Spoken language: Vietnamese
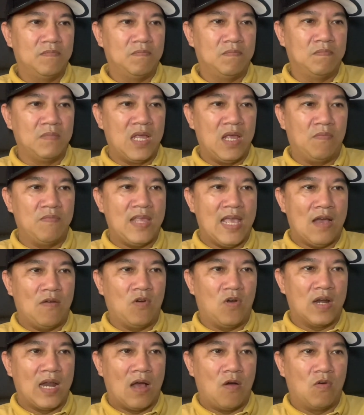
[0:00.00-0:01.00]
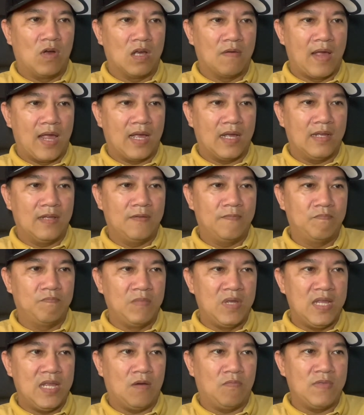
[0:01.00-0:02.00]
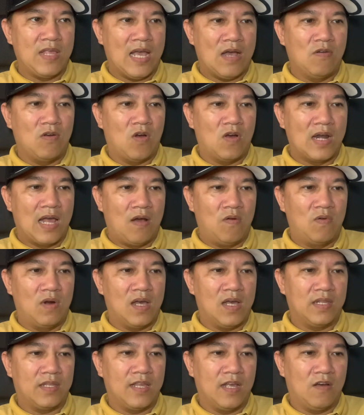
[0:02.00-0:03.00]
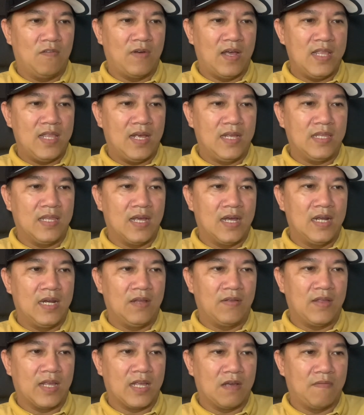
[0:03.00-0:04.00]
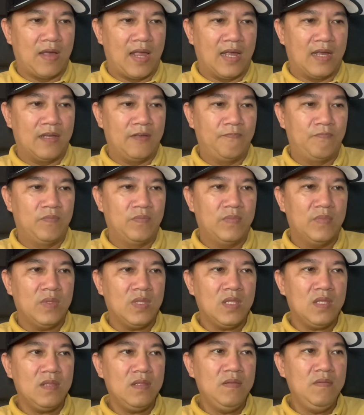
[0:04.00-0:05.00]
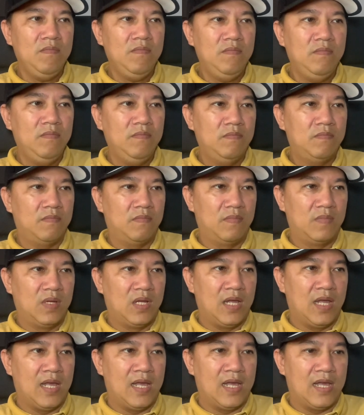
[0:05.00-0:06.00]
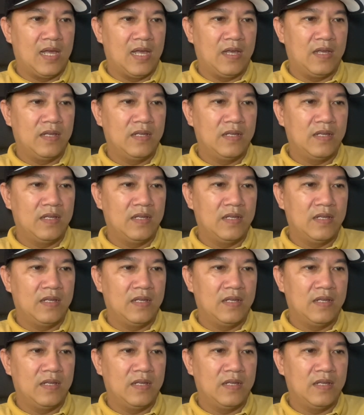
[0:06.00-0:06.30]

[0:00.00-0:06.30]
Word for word: bị ông giáo gõ đầu các bạn bị ông giáo gõ đầu đó chứ không phải dẫn chơi đâu nha các bạn à